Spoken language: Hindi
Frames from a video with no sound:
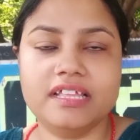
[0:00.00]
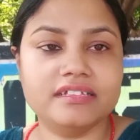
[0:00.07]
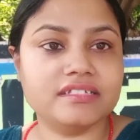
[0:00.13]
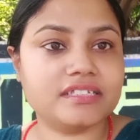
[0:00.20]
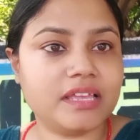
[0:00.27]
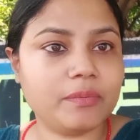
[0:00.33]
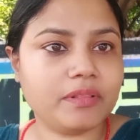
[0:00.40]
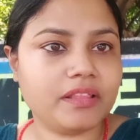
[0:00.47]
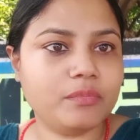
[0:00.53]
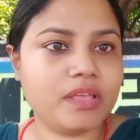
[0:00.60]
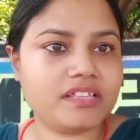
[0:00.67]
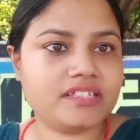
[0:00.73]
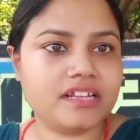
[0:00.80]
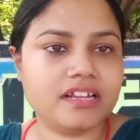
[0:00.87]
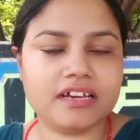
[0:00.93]
दिन से
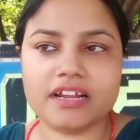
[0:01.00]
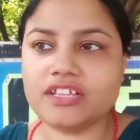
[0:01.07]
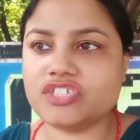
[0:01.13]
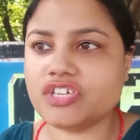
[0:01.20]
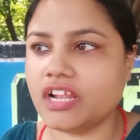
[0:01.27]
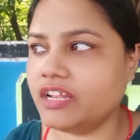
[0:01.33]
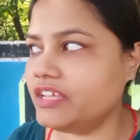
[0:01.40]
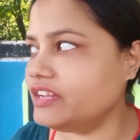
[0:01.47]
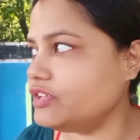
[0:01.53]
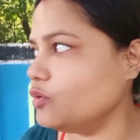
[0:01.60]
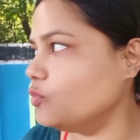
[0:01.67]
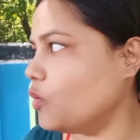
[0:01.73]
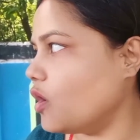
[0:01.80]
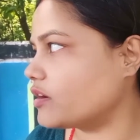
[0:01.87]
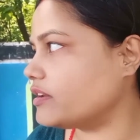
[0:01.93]
मतलब ऐसा लगा चली
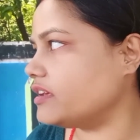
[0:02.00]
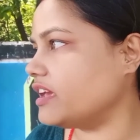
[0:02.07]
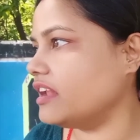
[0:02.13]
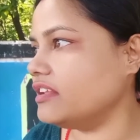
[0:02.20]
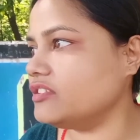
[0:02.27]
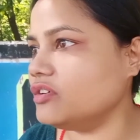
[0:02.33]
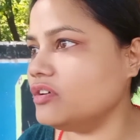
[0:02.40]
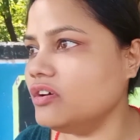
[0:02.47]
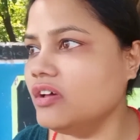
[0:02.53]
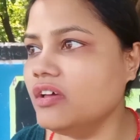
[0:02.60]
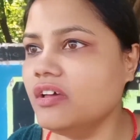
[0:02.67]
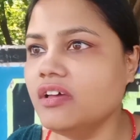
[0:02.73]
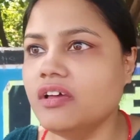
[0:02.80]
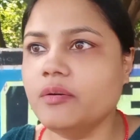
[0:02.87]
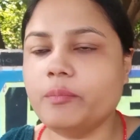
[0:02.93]
नहीं वॉक नहीं किया ना तो